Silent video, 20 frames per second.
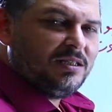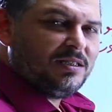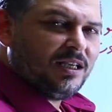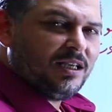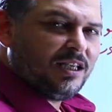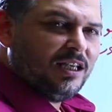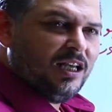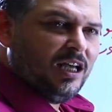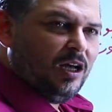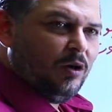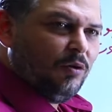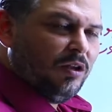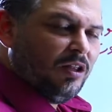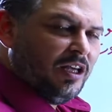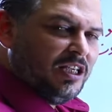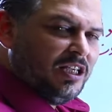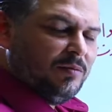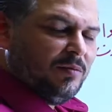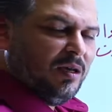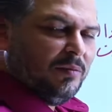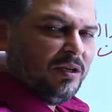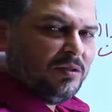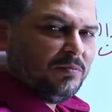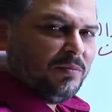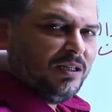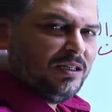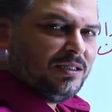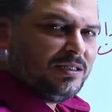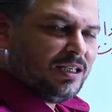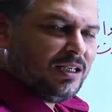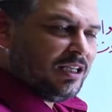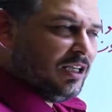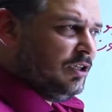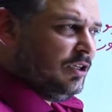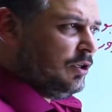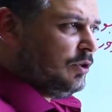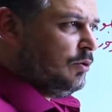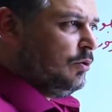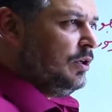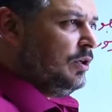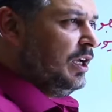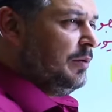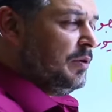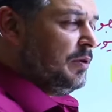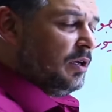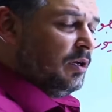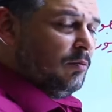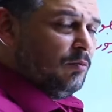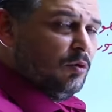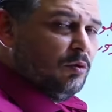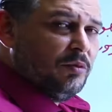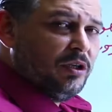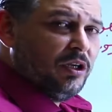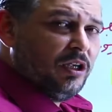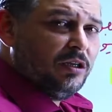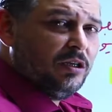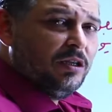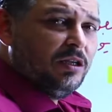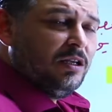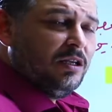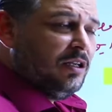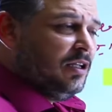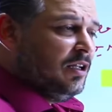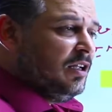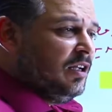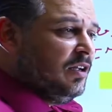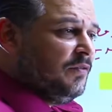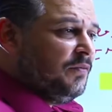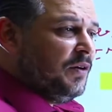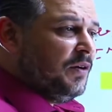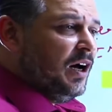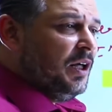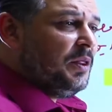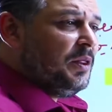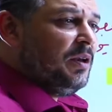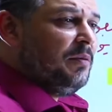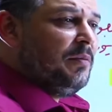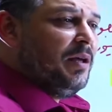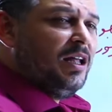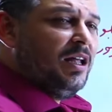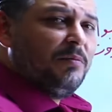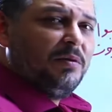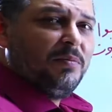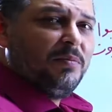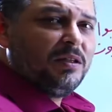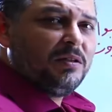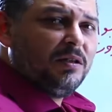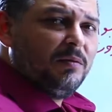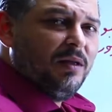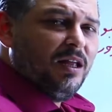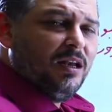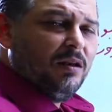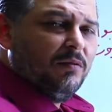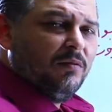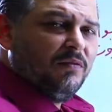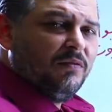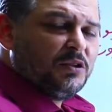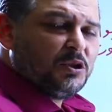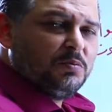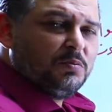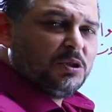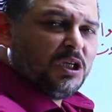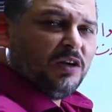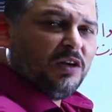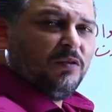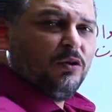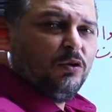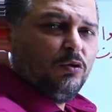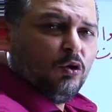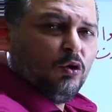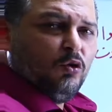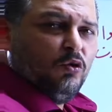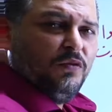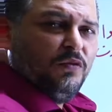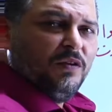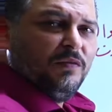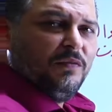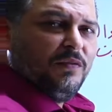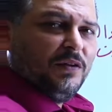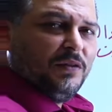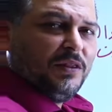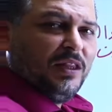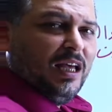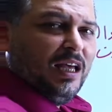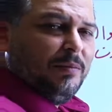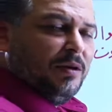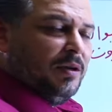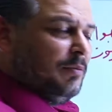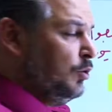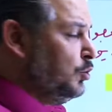الزكاه او القيم على بيت مال الزكاه يحكي له يا امير المؤمنين فاض المال من بيت المال ما فيش مش عارفين وين نروح في, في الذهب اللي